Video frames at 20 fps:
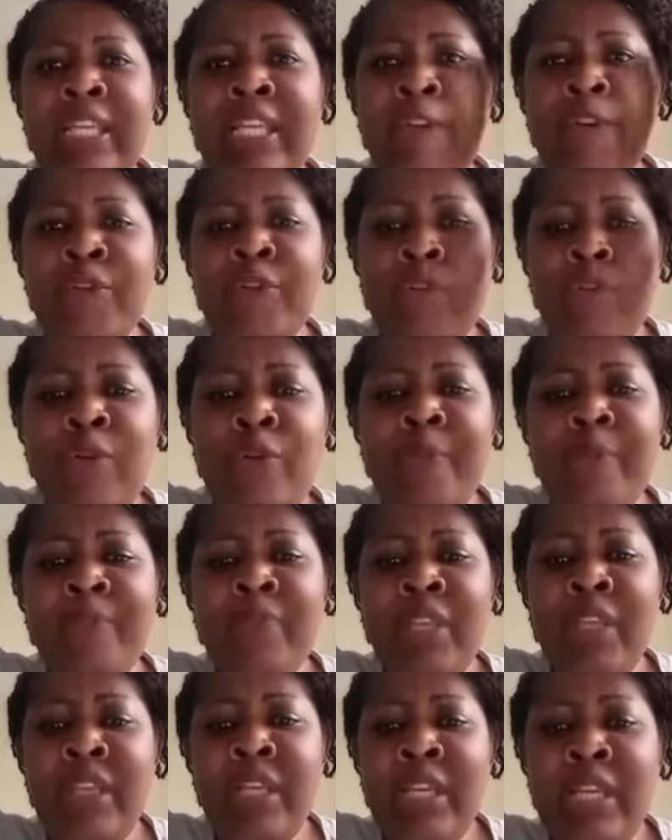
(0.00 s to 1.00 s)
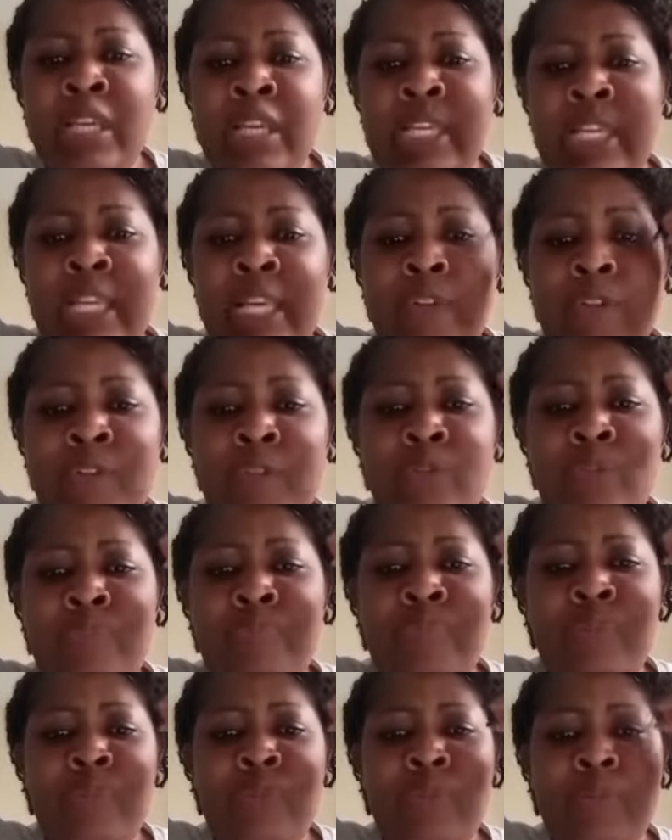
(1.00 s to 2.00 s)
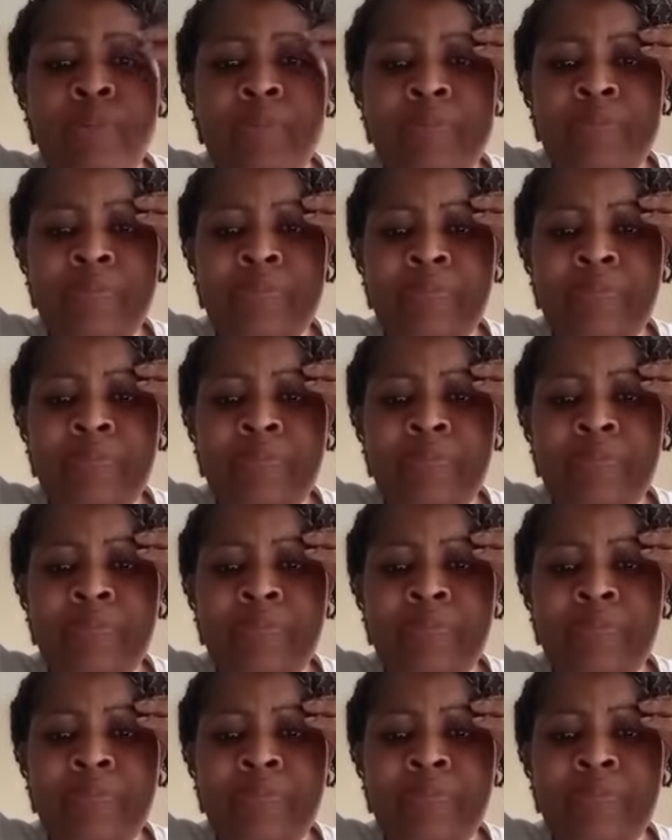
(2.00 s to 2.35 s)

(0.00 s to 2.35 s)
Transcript: rien que, rien que pour,